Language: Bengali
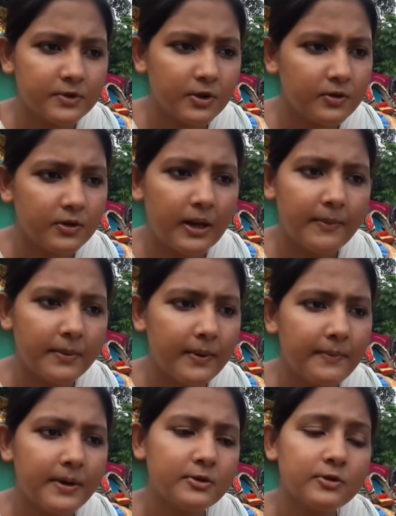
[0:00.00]
তখন আমার
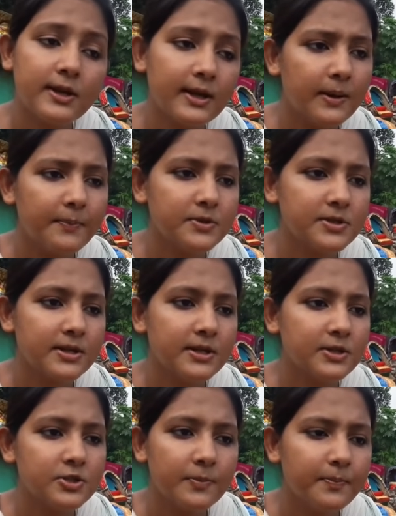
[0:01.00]
বাবা তো টাকা পয়সা
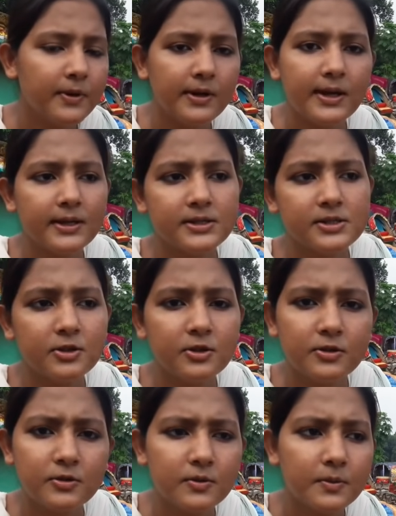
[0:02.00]
নিয়ে সব পলায় গেছিল
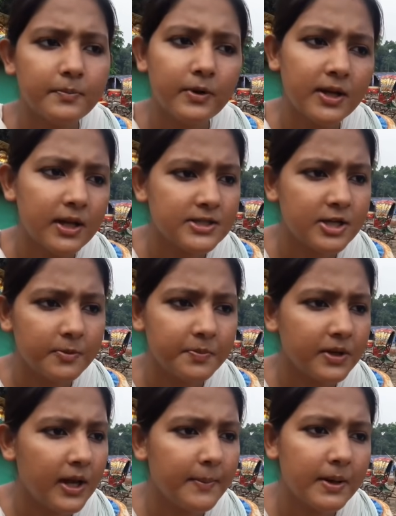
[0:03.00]
পলায় যাওয়ার
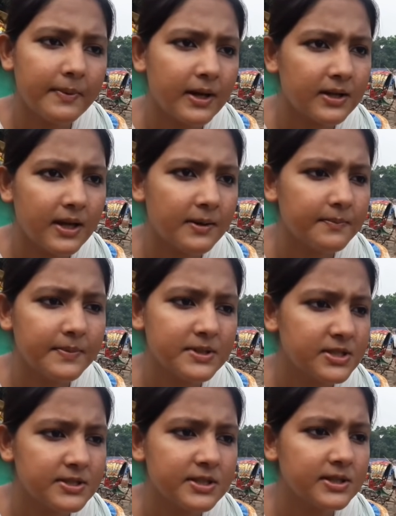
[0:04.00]
পরে আমার মাকে আর
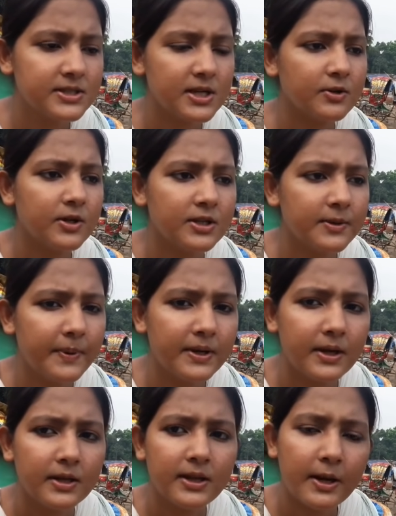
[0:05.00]
বেশি চিকিৎসা করাতে পাই
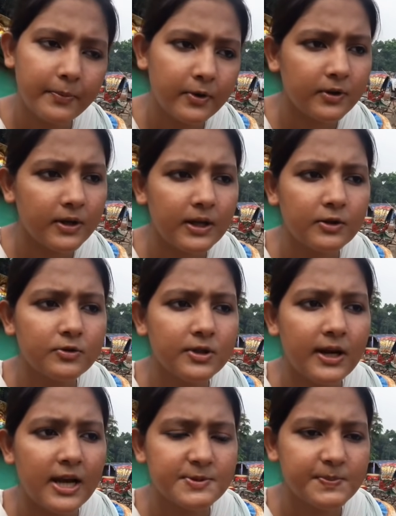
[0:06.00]
নাই তারপরে অনেক
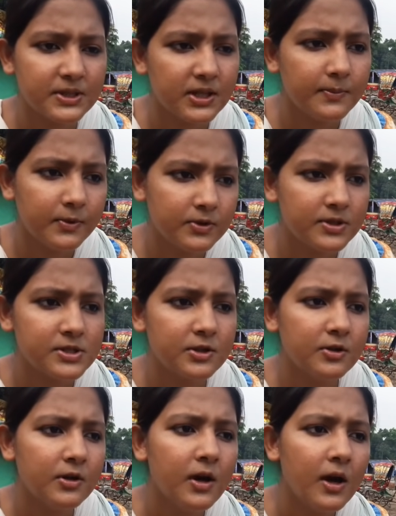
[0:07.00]
দিন হাসপাতালে ভর্তি
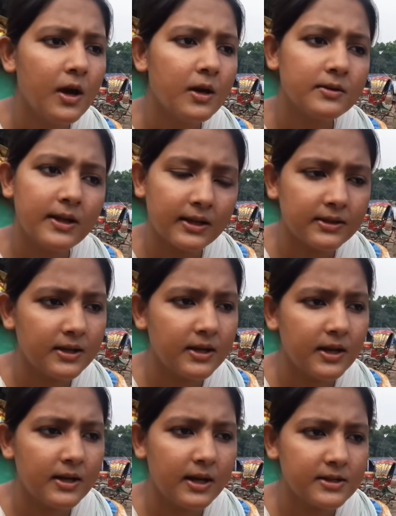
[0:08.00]
ছিল
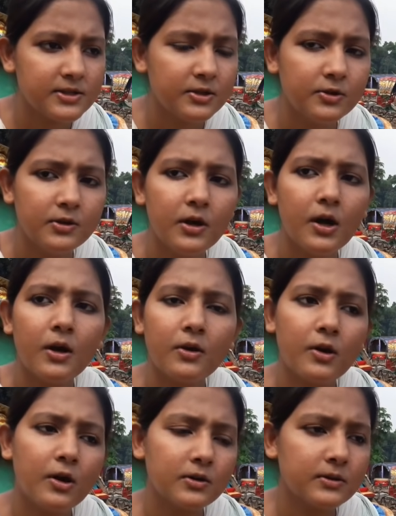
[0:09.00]
ডাক্তারেরা রাখছিল
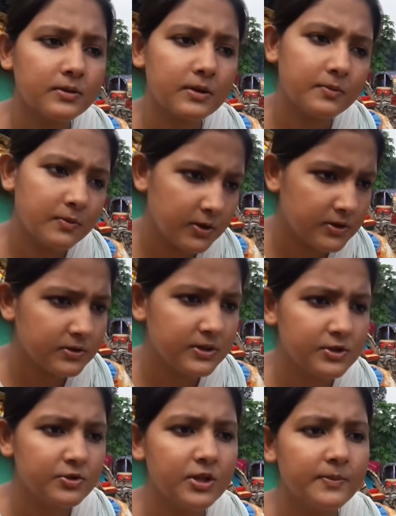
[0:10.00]
তো
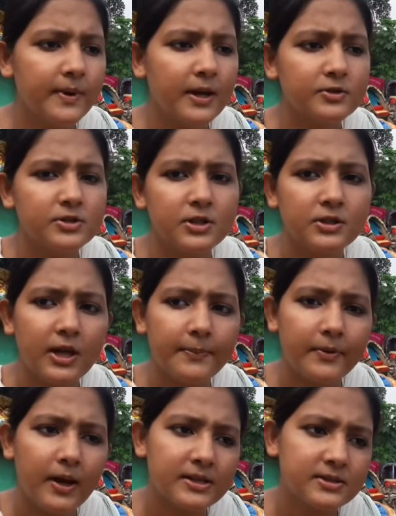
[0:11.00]
কিছুদিন ভালো ছিল
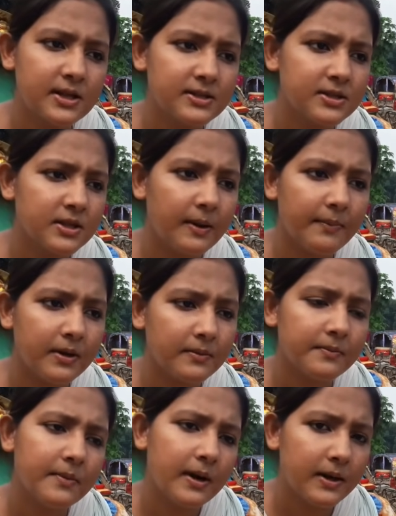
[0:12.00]
তারপর আস্তে আস্তে আমার
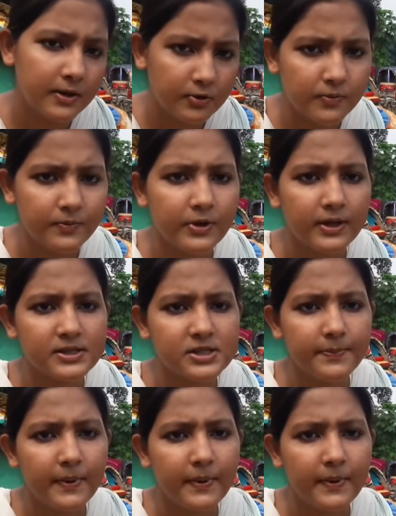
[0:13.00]
মা এরকম হয়ে গেছে